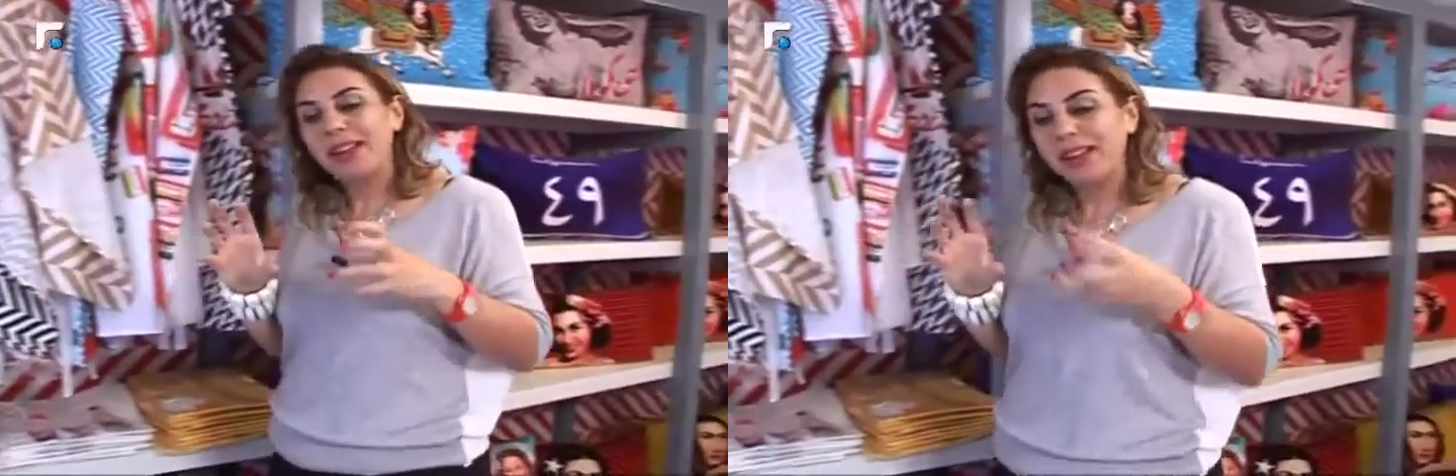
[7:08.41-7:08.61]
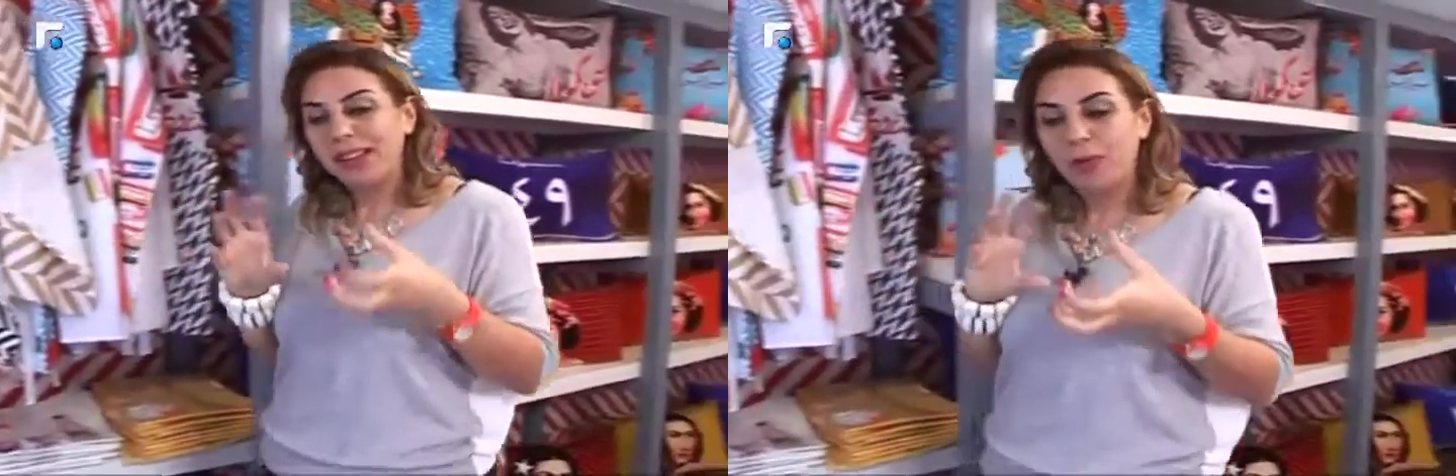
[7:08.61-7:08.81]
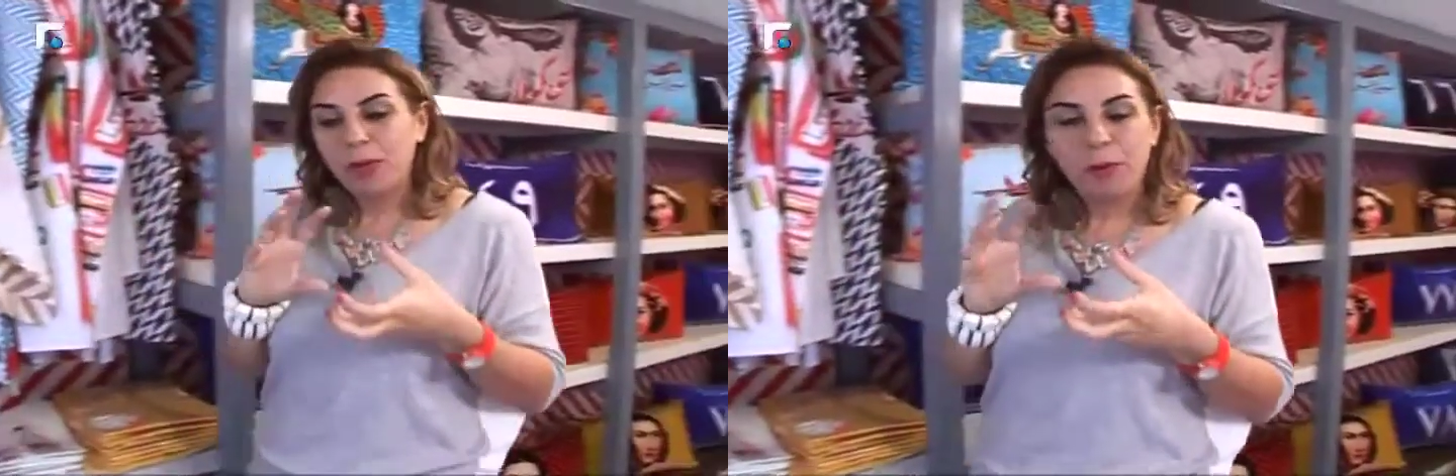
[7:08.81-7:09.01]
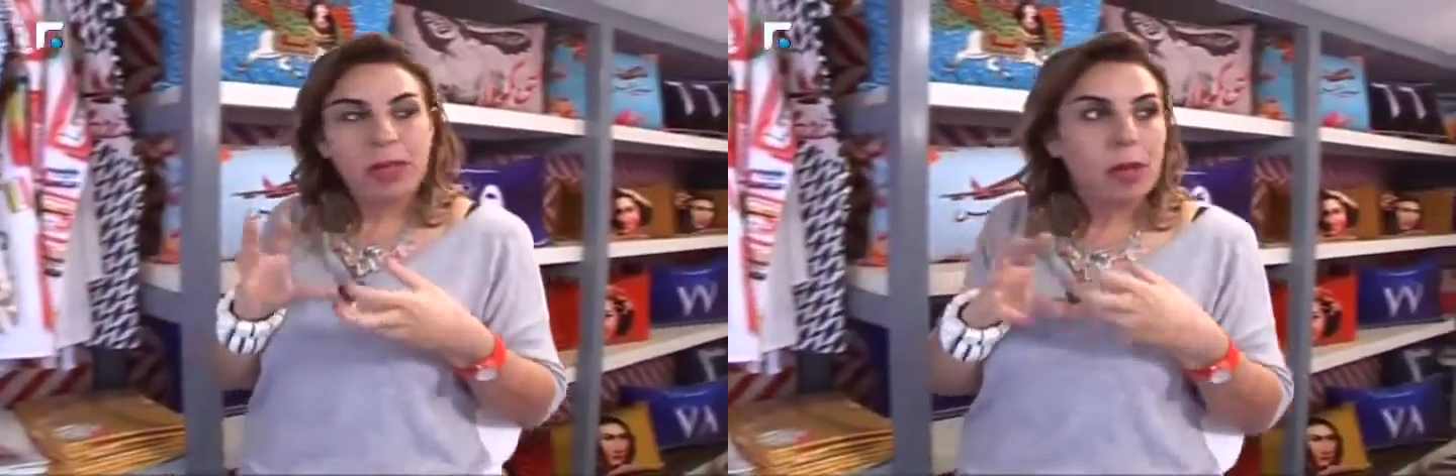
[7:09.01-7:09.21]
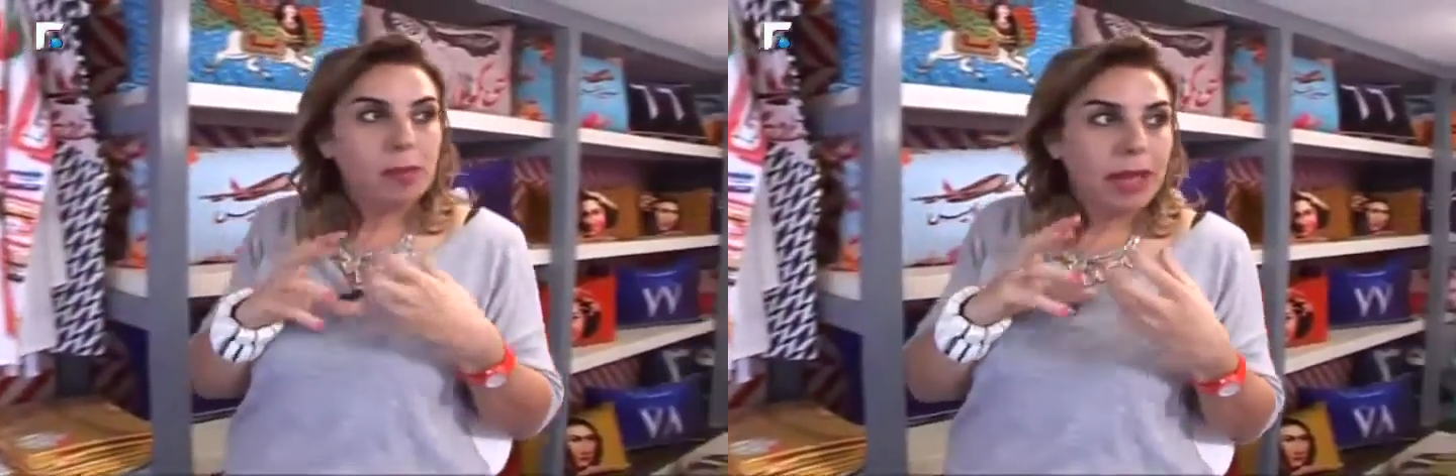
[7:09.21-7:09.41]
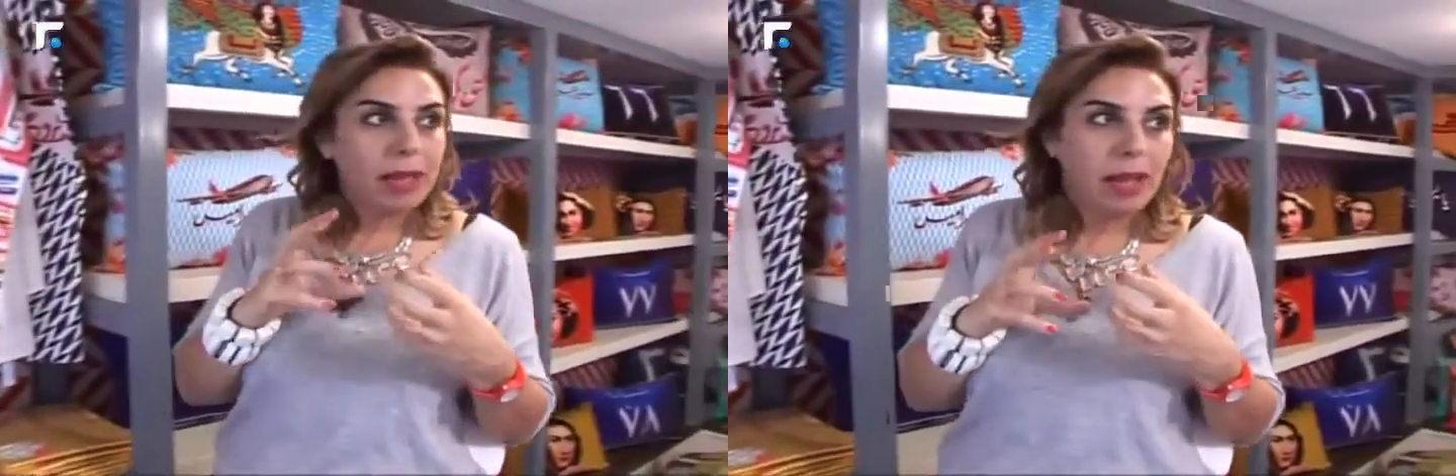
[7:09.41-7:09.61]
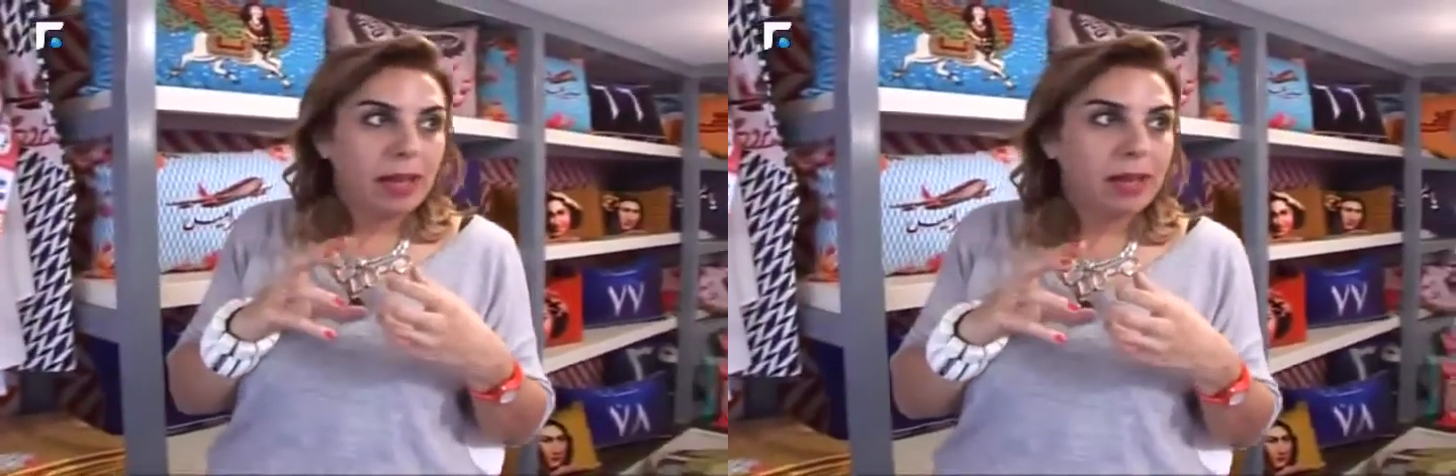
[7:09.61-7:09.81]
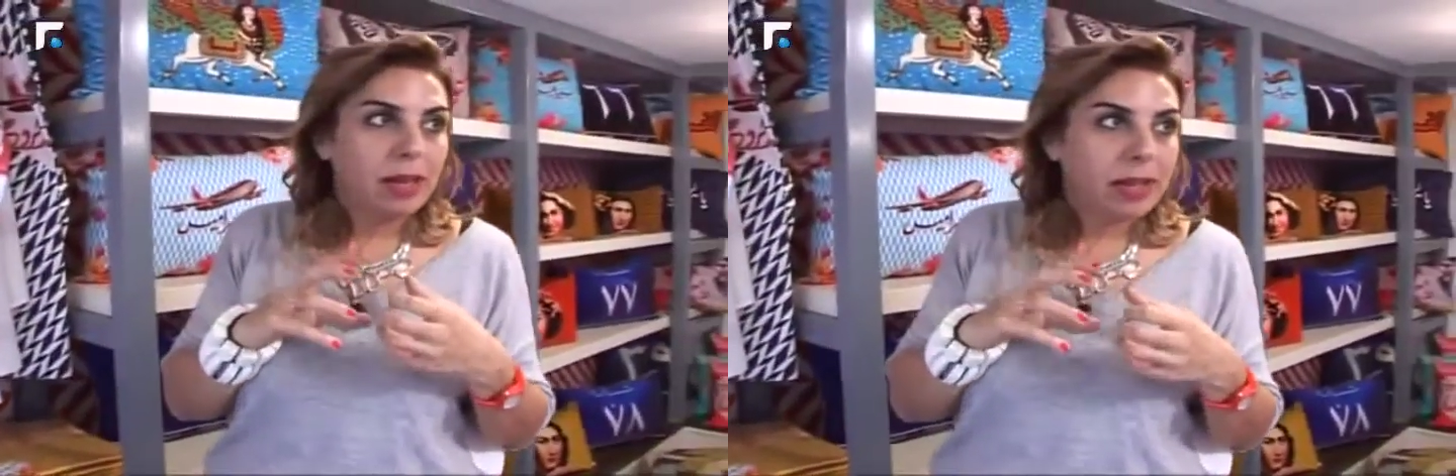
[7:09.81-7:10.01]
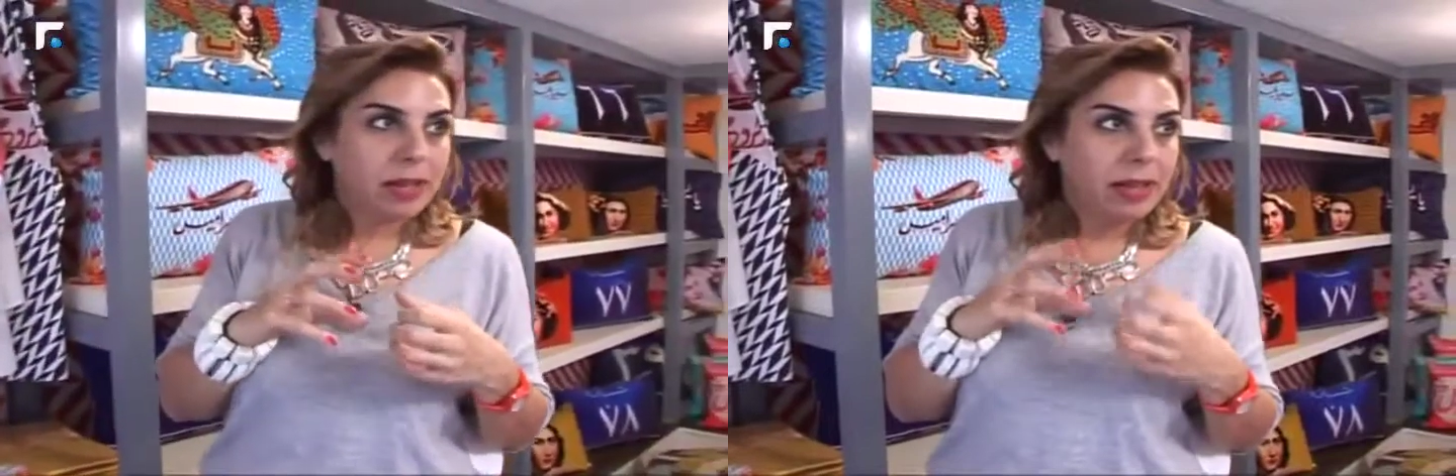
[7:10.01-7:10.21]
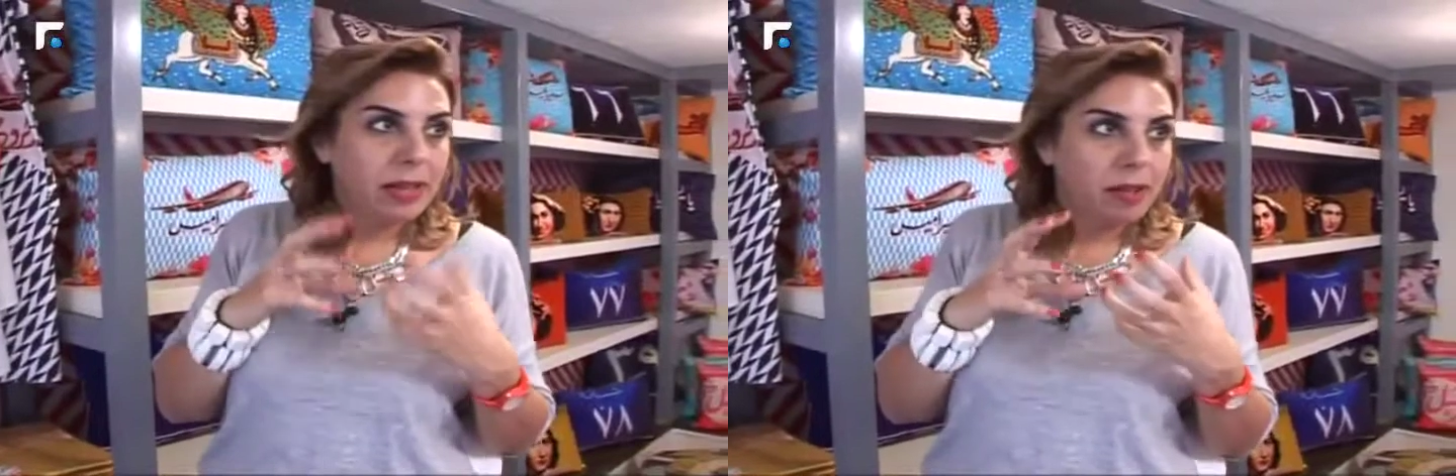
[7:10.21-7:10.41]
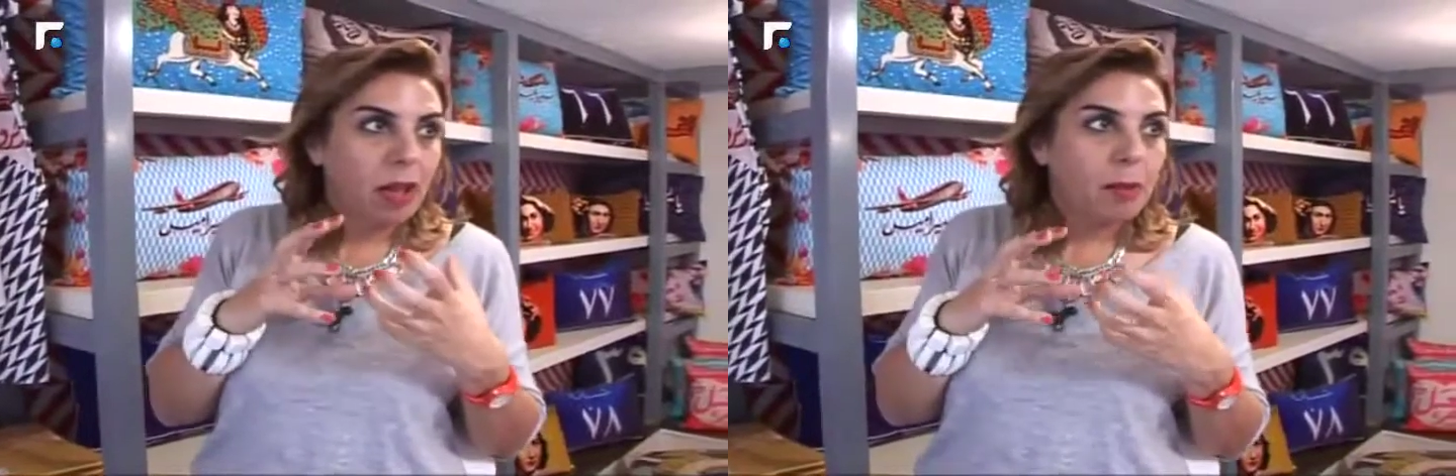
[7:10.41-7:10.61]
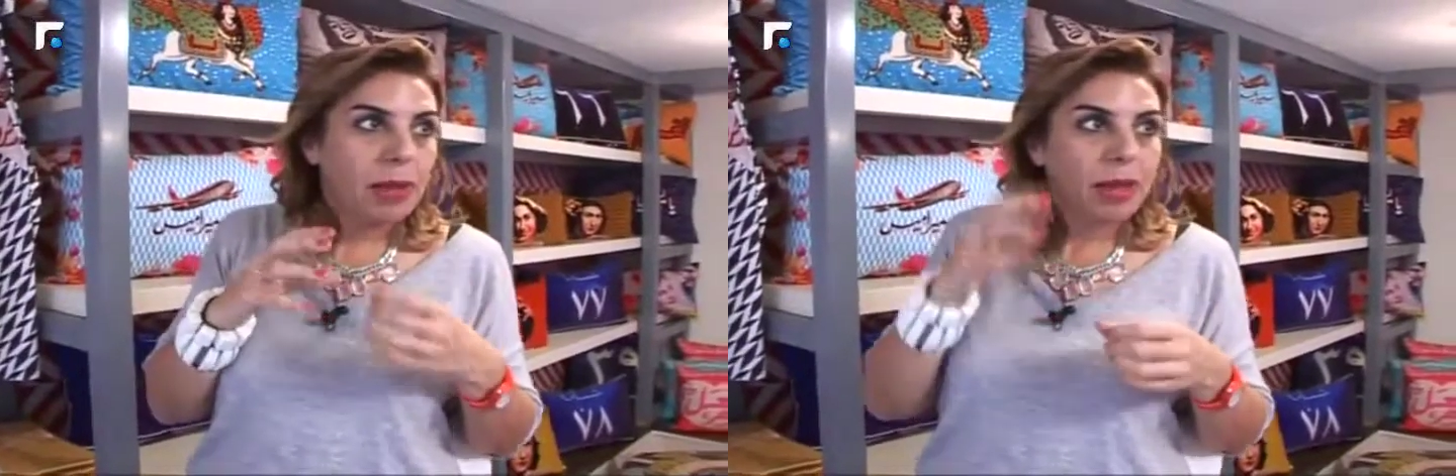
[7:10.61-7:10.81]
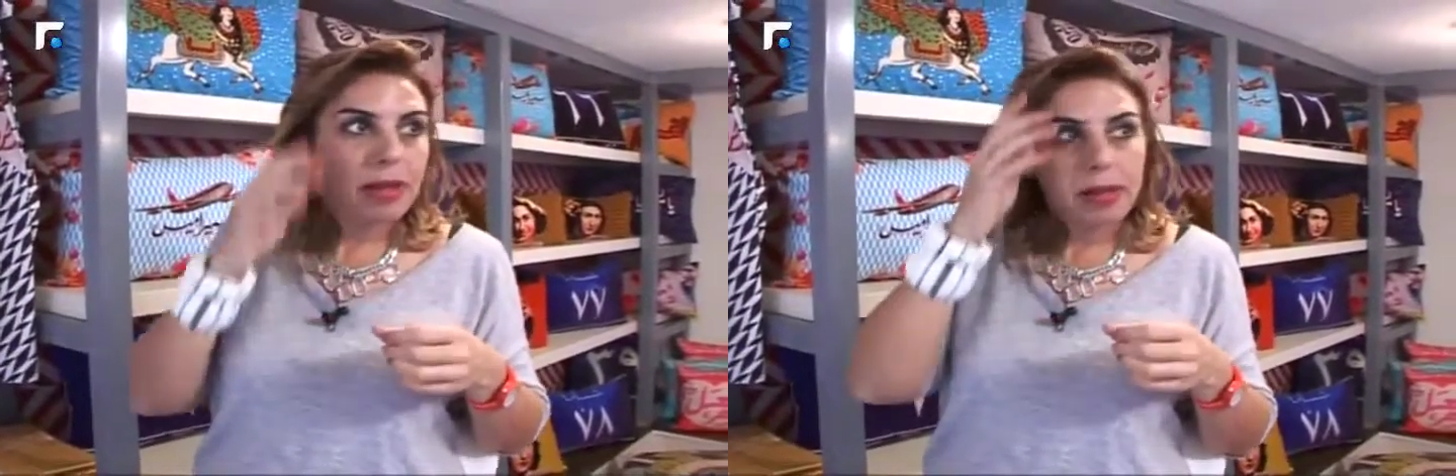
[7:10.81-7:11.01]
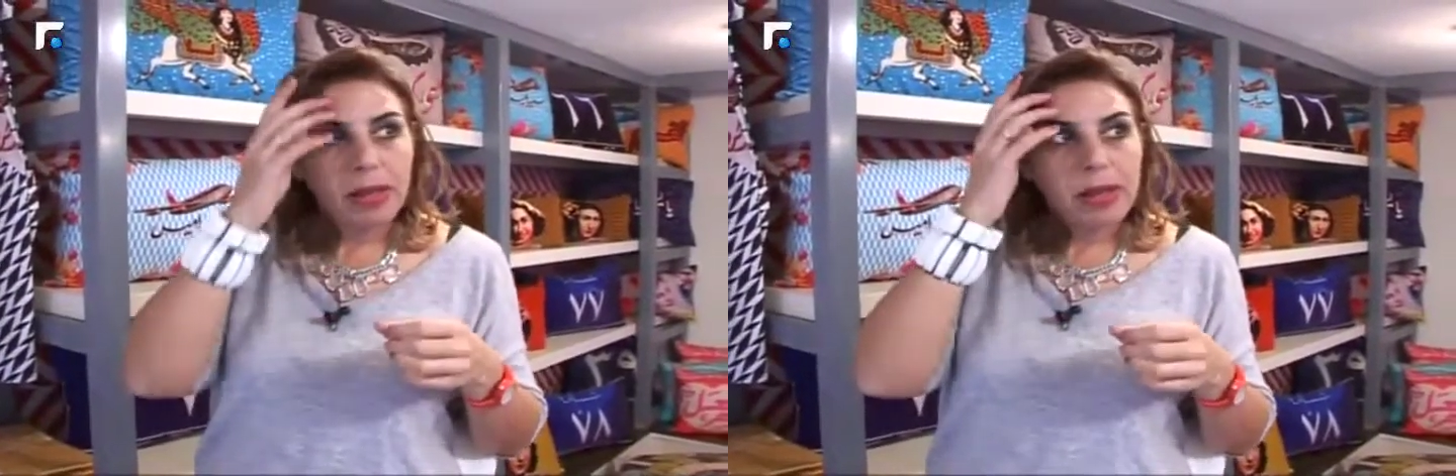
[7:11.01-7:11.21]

كيف الميديا بتحكي عنها هذه كثير صعبه يعني